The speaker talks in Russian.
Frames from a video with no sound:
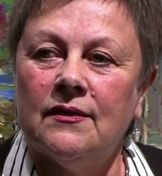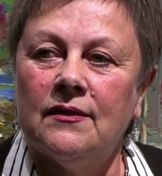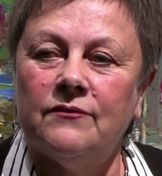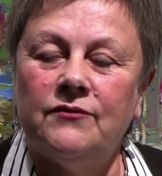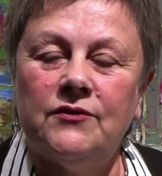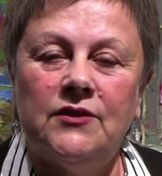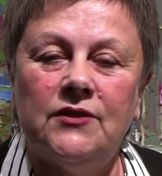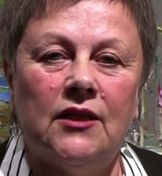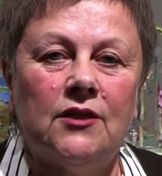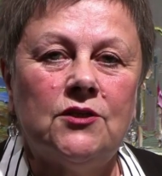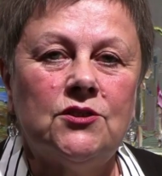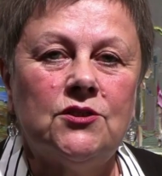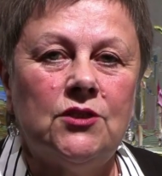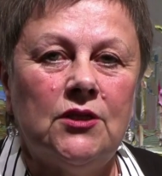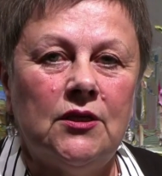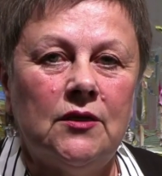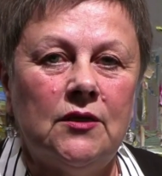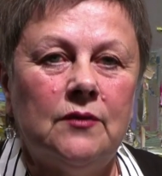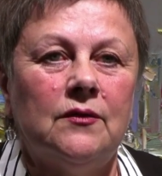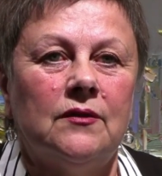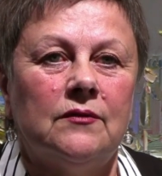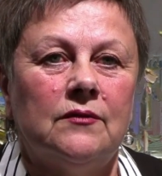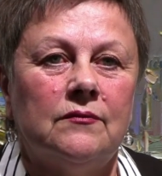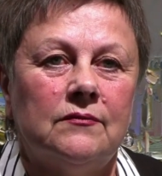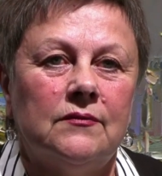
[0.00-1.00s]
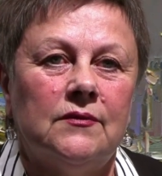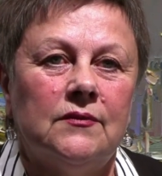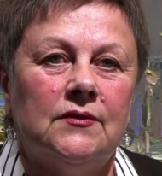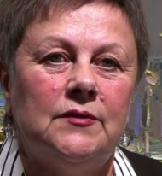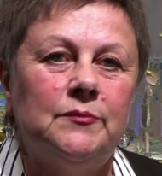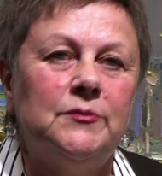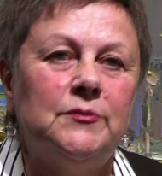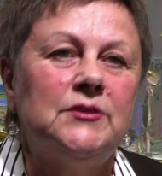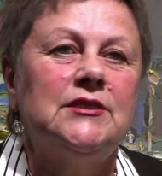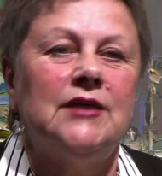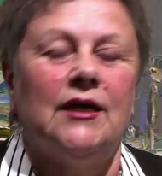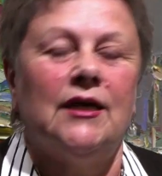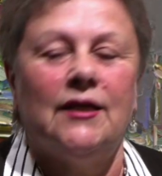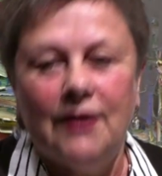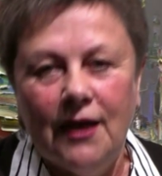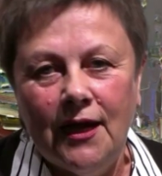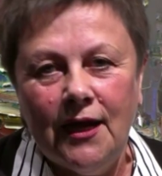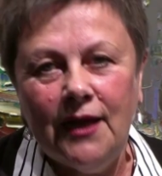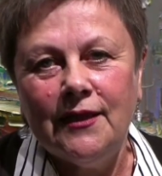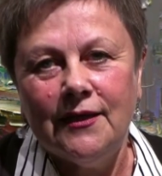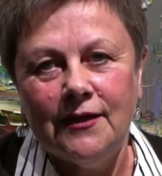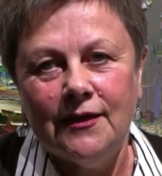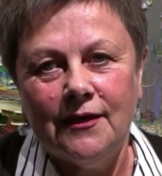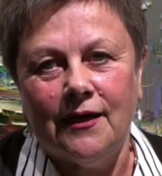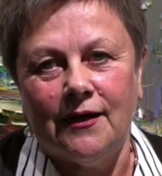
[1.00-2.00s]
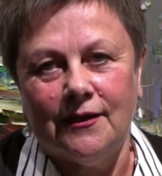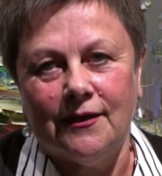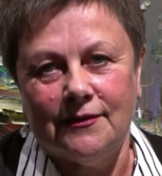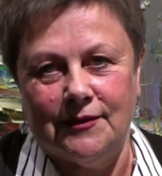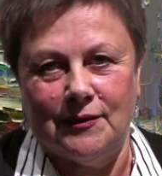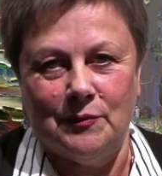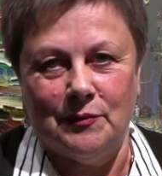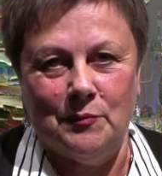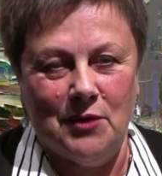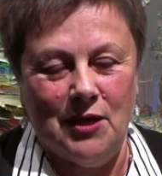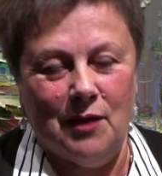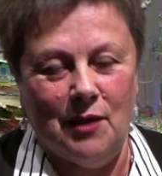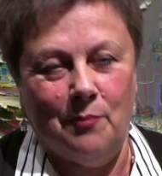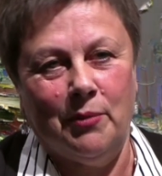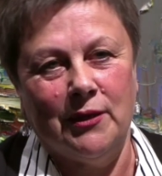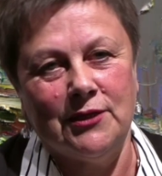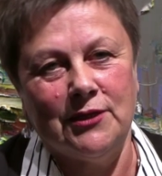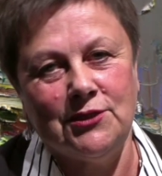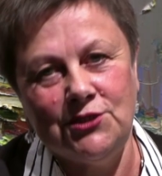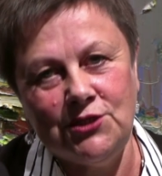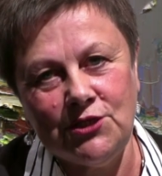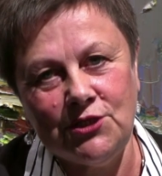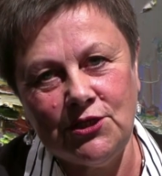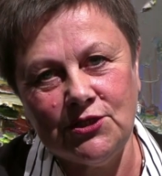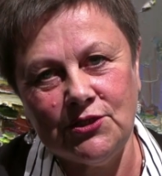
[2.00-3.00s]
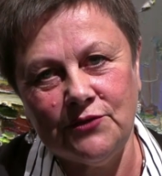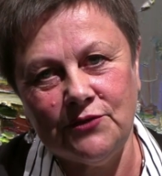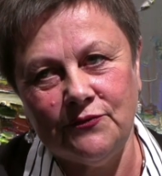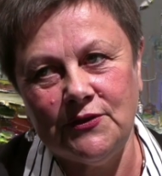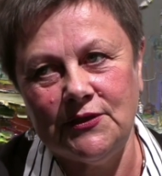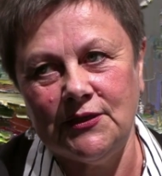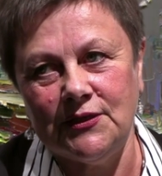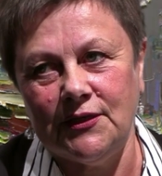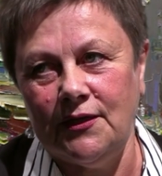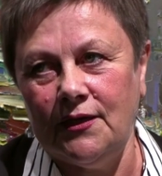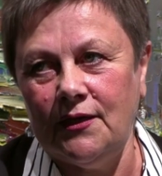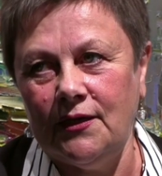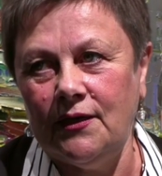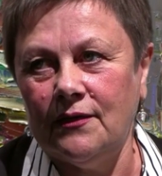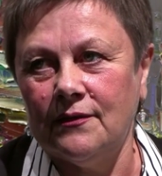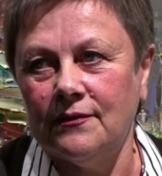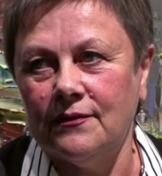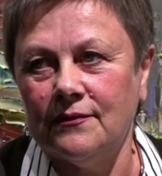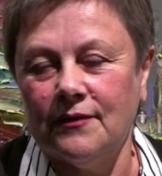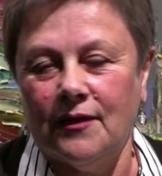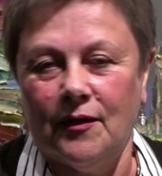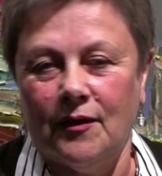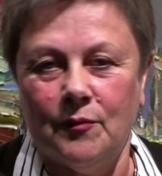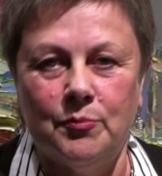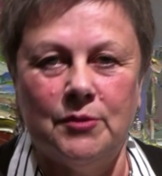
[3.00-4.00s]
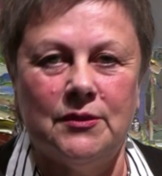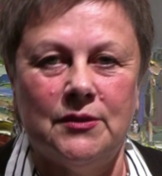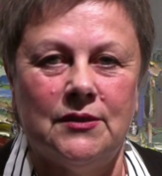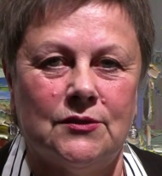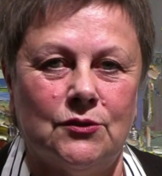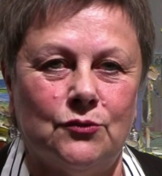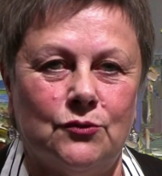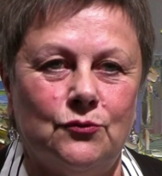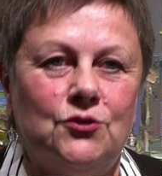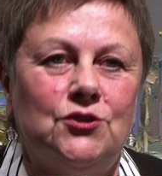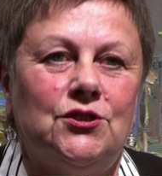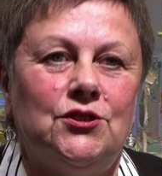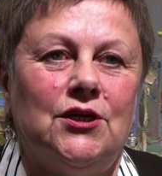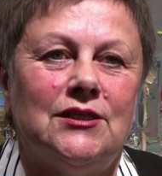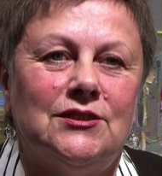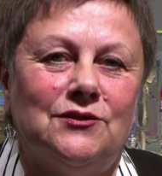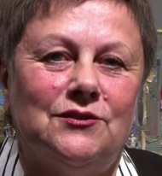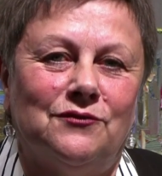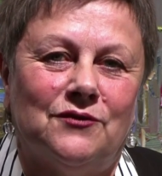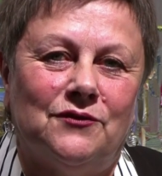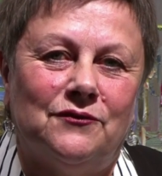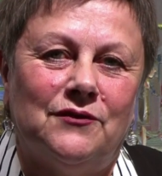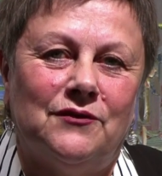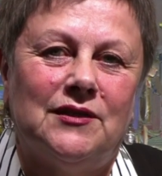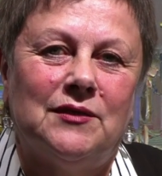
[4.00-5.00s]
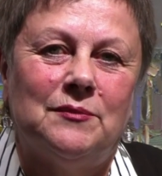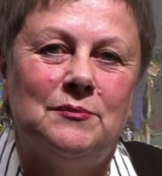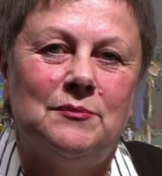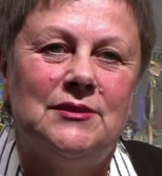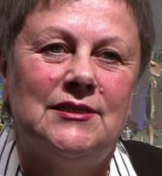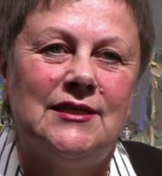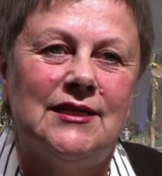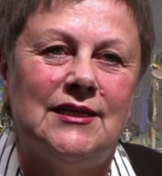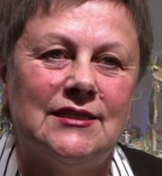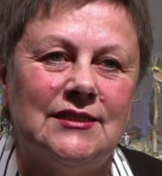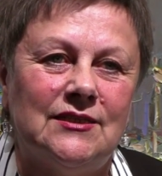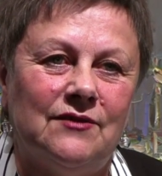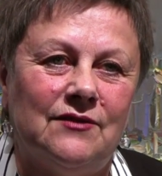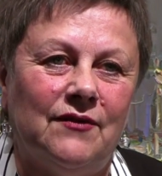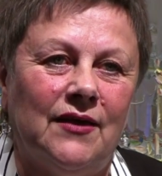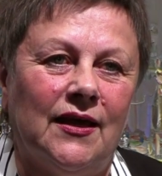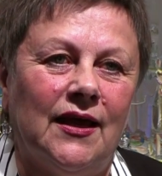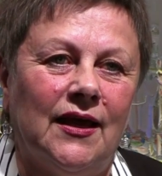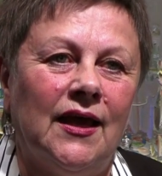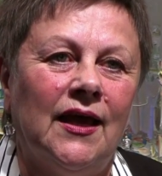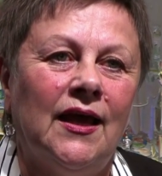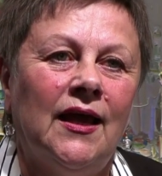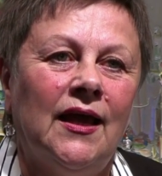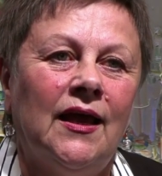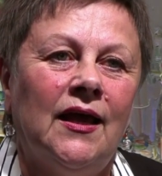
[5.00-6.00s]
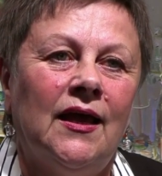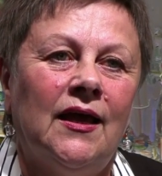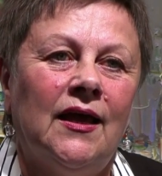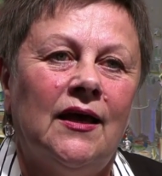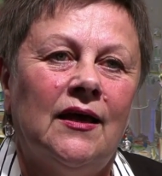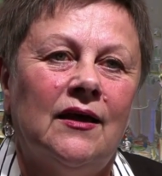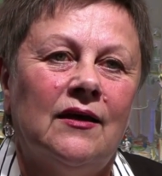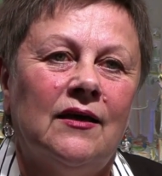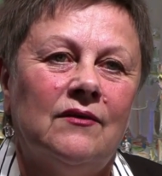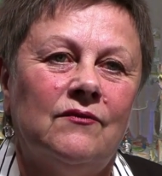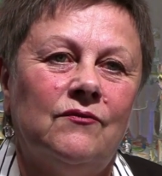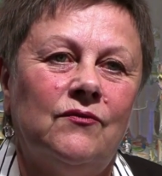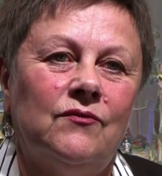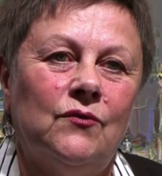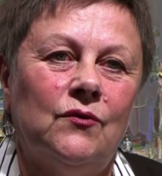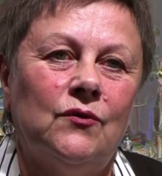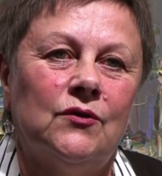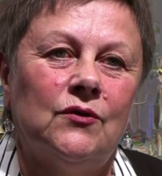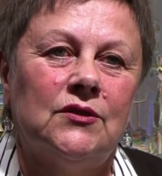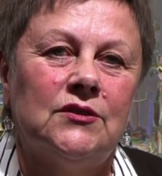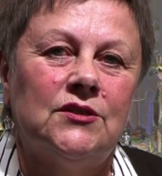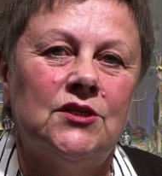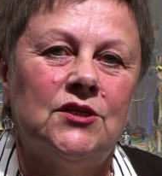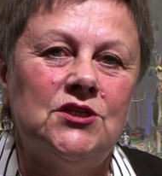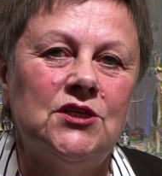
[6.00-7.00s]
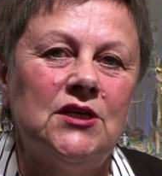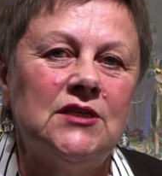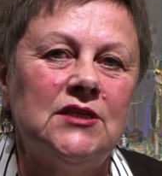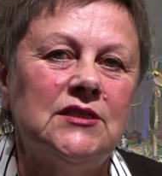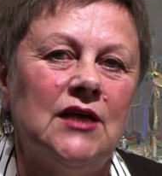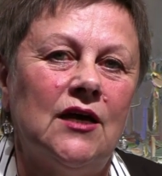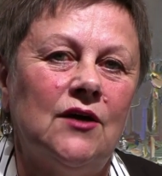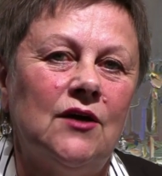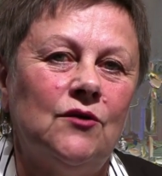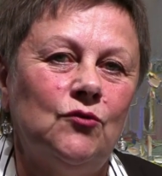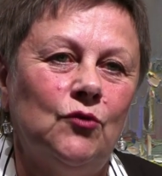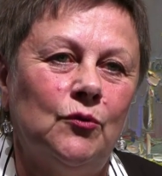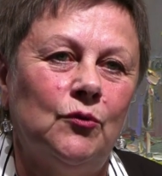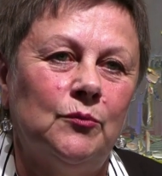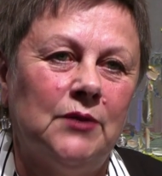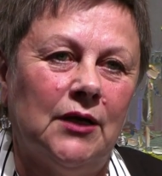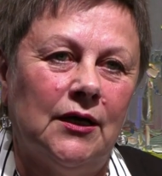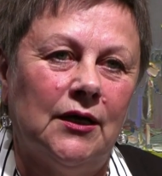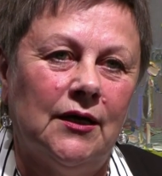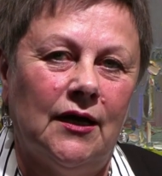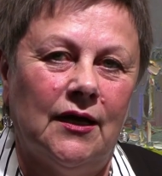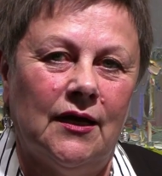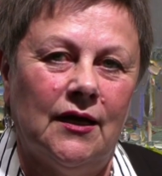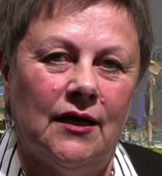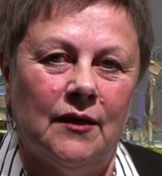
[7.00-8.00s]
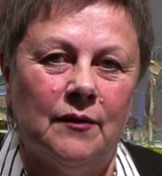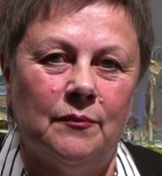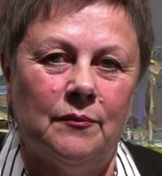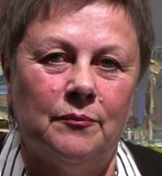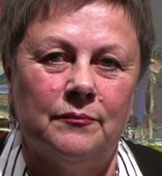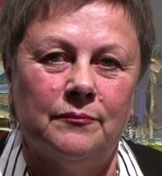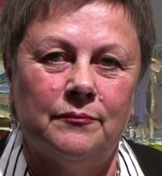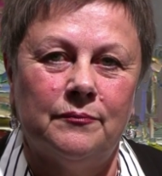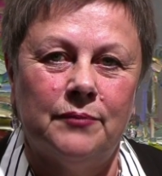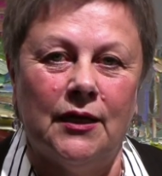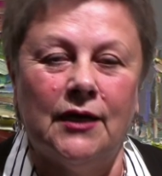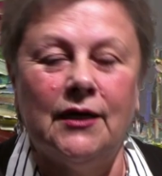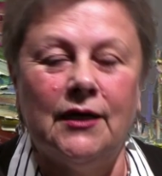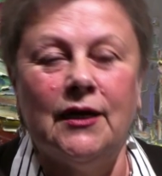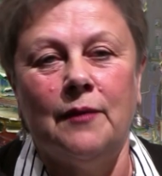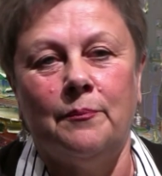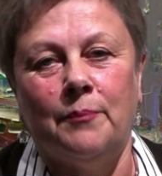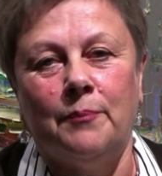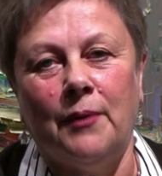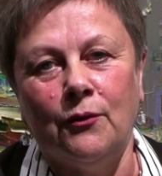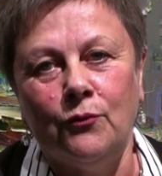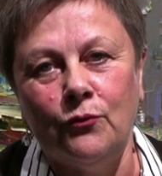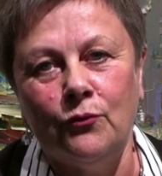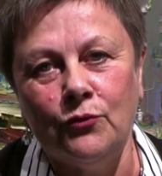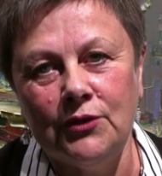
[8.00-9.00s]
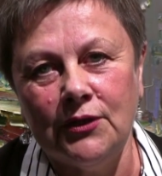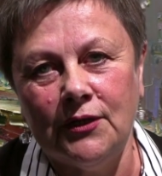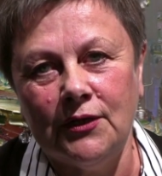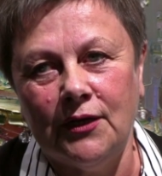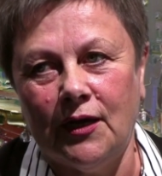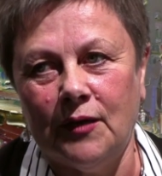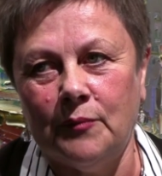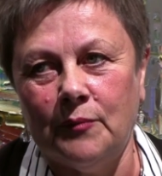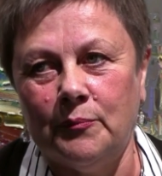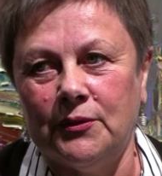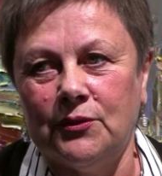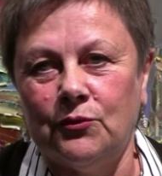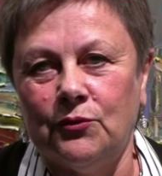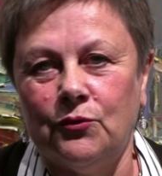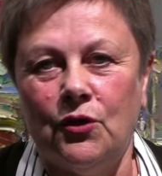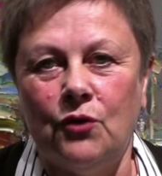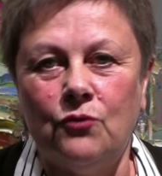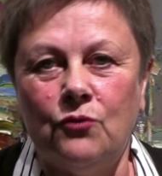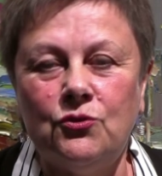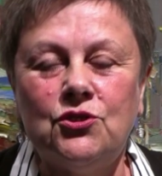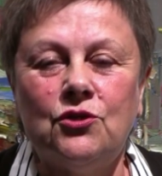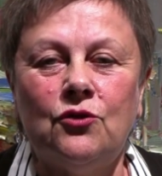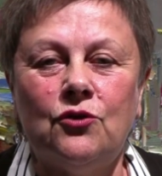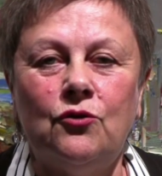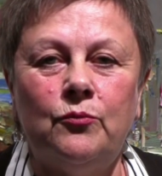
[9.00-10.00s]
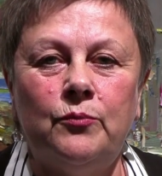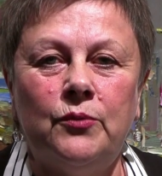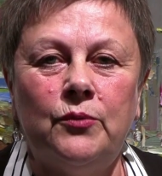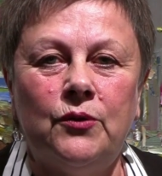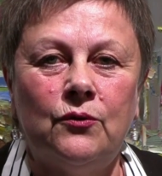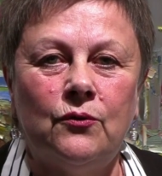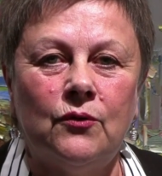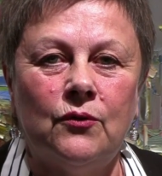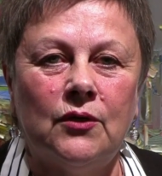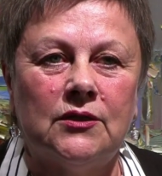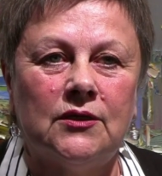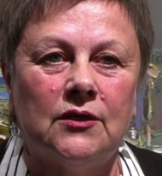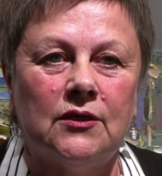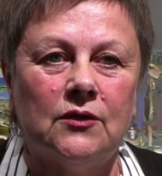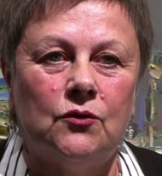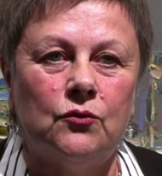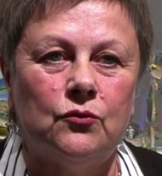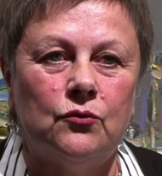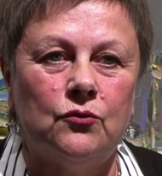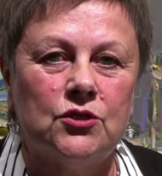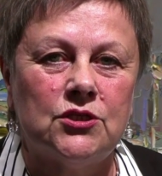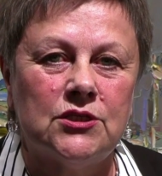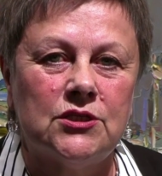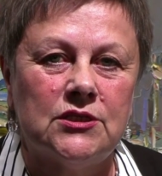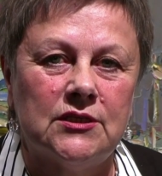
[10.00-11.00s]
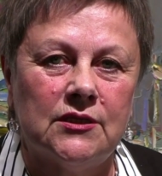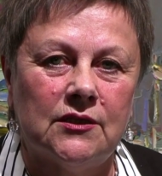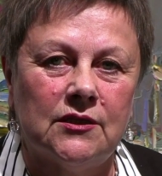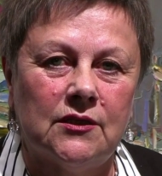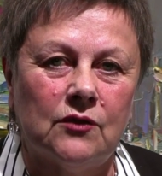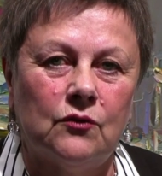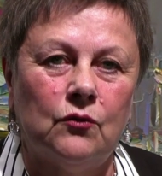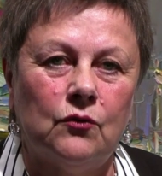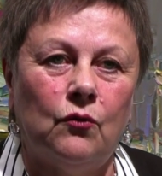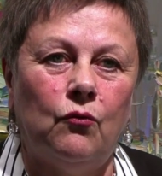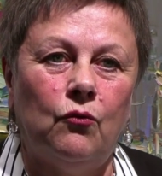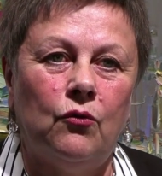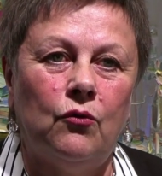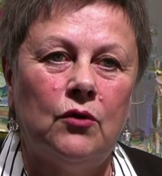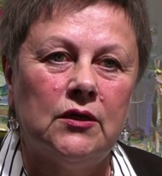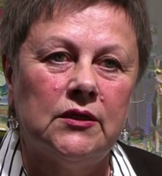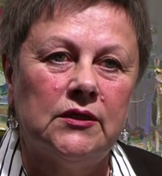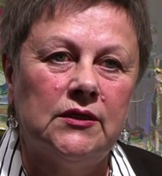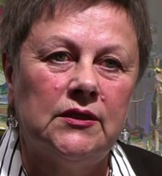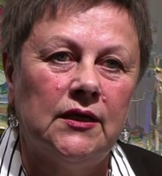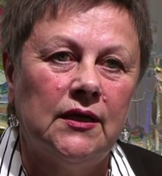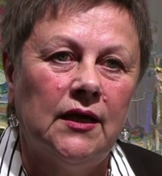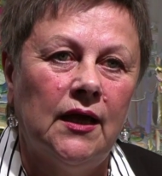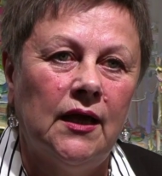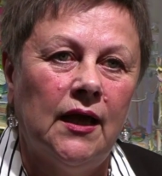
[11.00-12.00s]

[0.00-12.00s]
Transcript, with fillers: вы должны эмоционально как-то меня поддерживать и как бы соучаствовать в этом действии. Вот. Сейчас за окном такая плохая погода как бы, но я очень люблю этот дождь, этот город.